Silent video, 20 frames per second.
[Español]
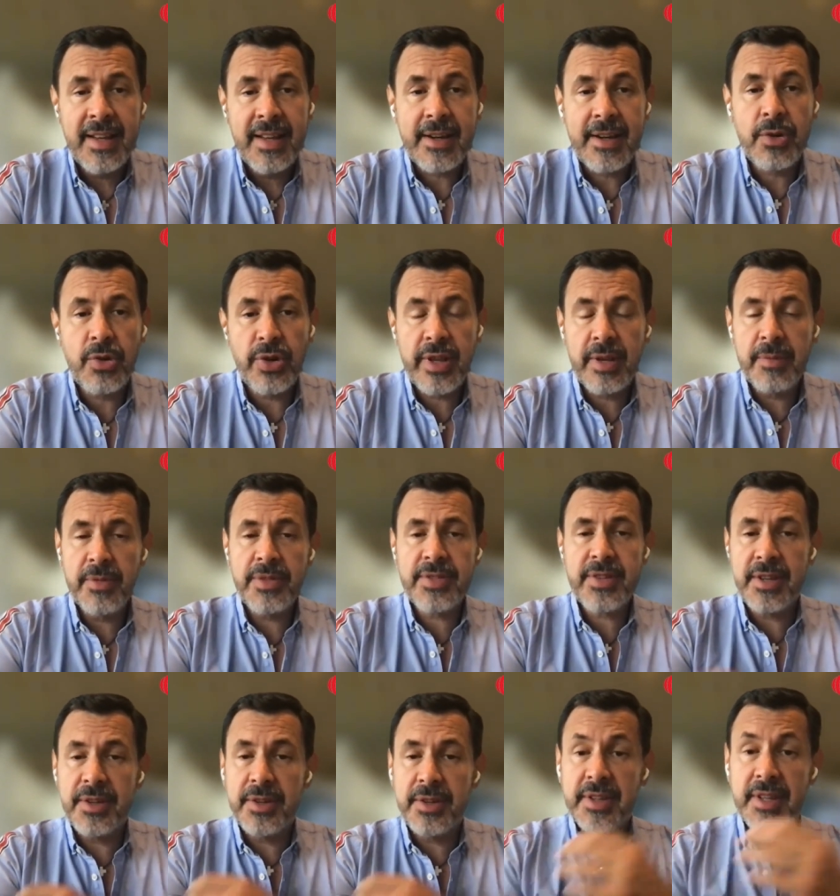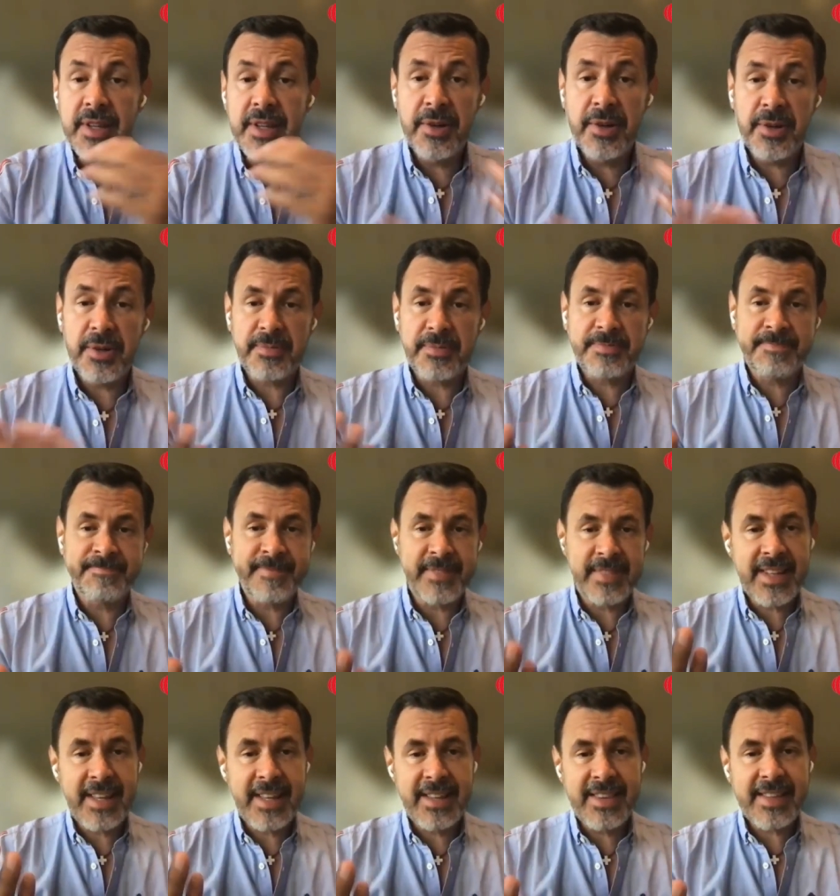recordemos que yo tengo
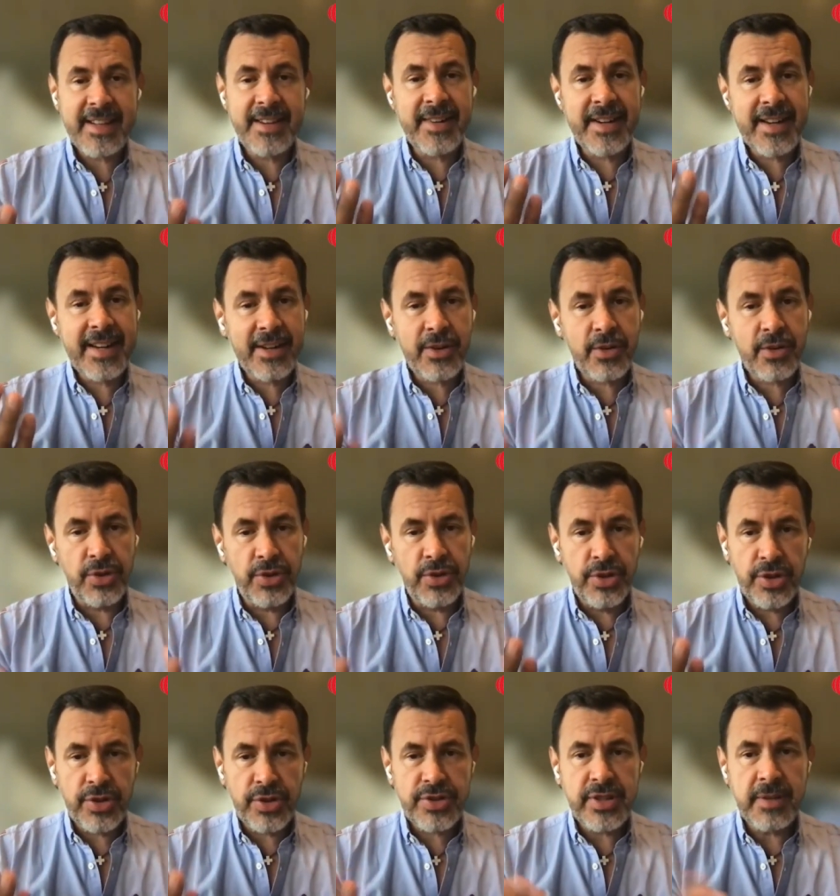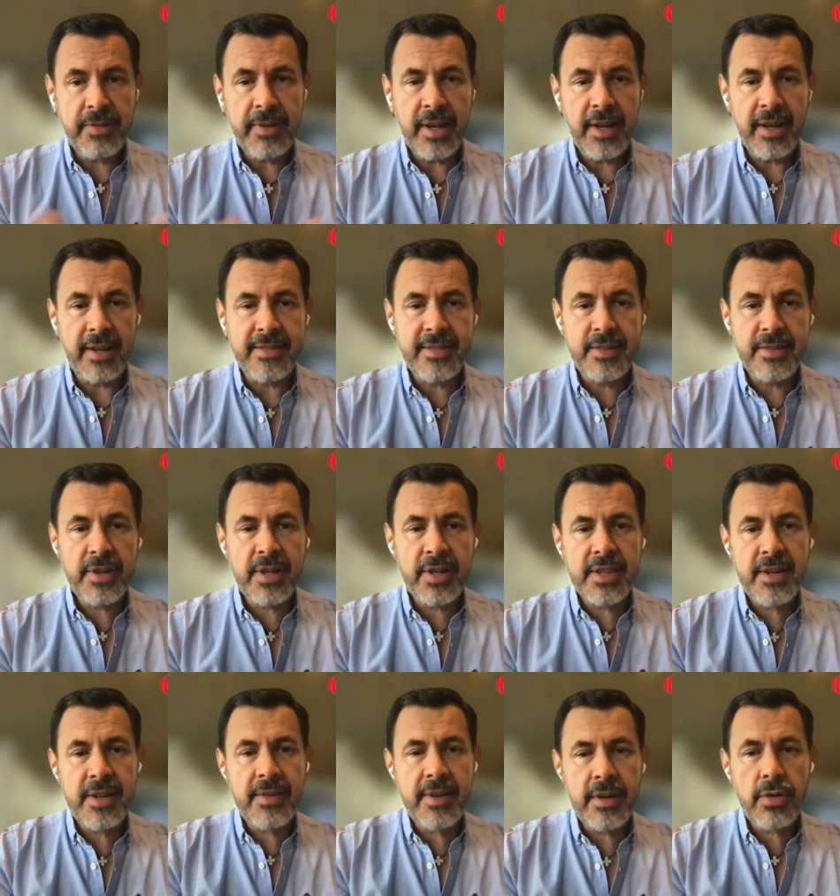que trabajar con dos niveles. Tengo que
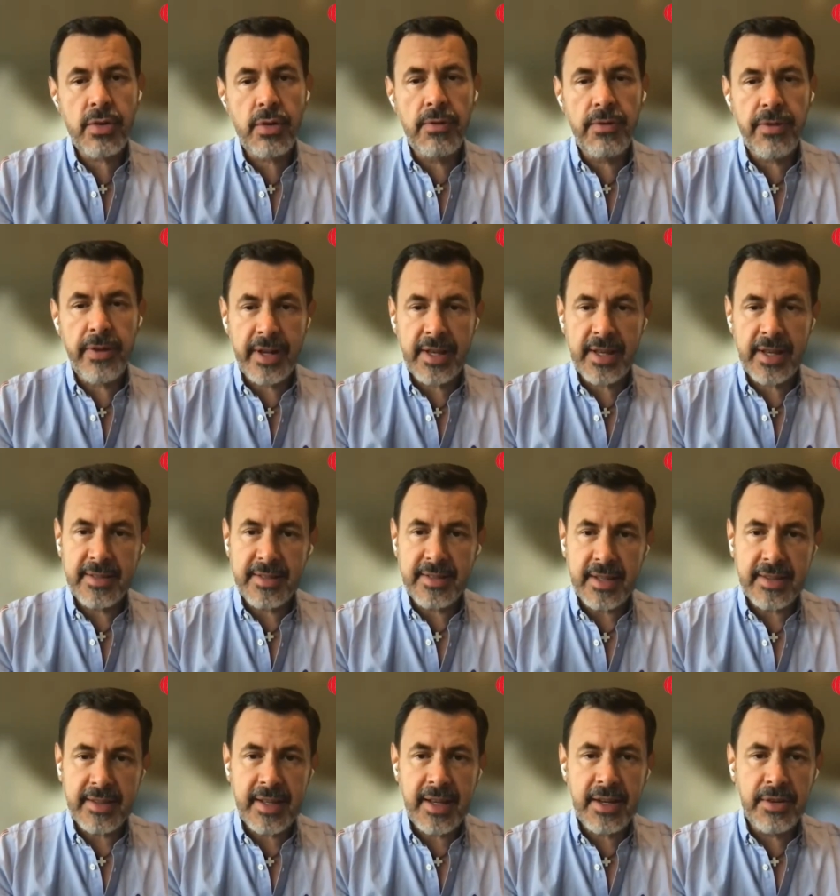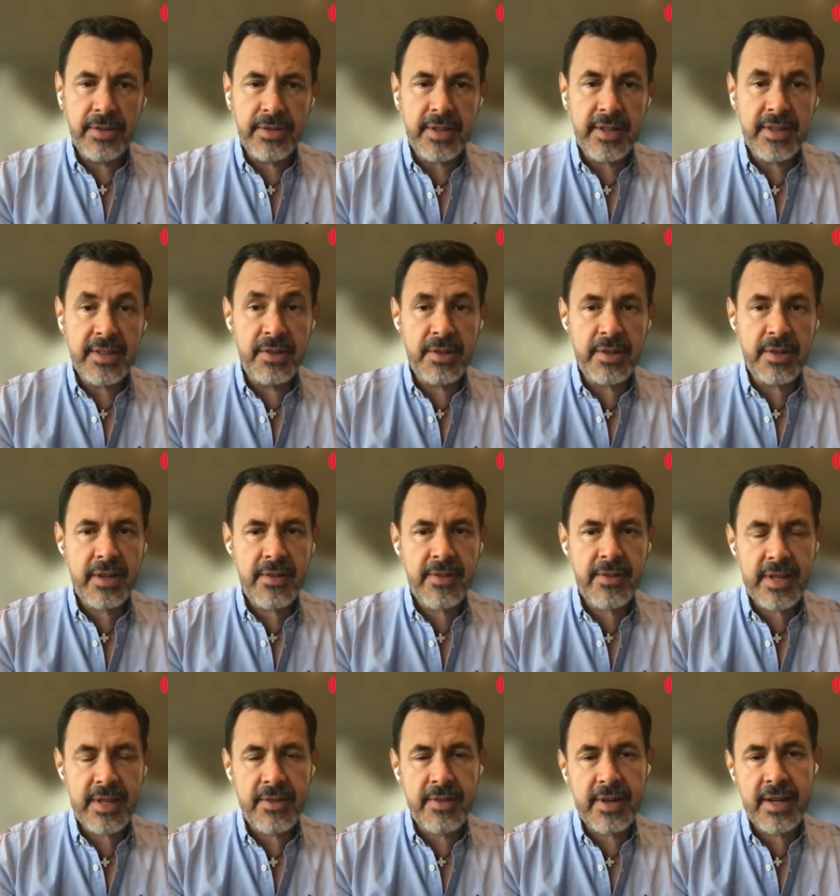trabajar con franquiciatarios y tengo que
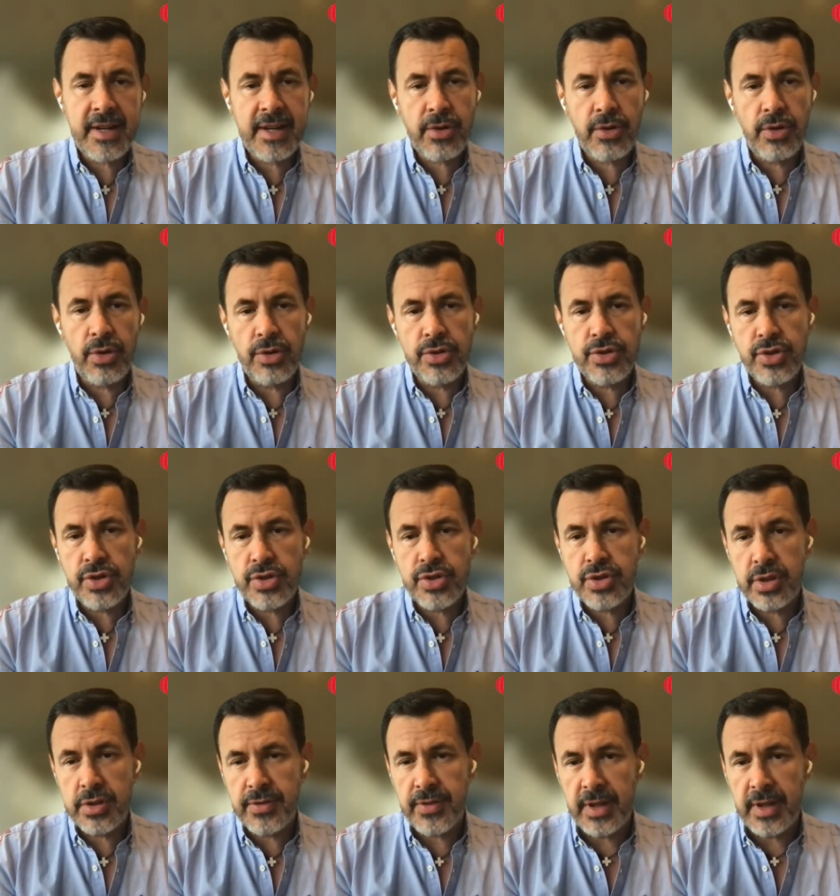trabajar con los socios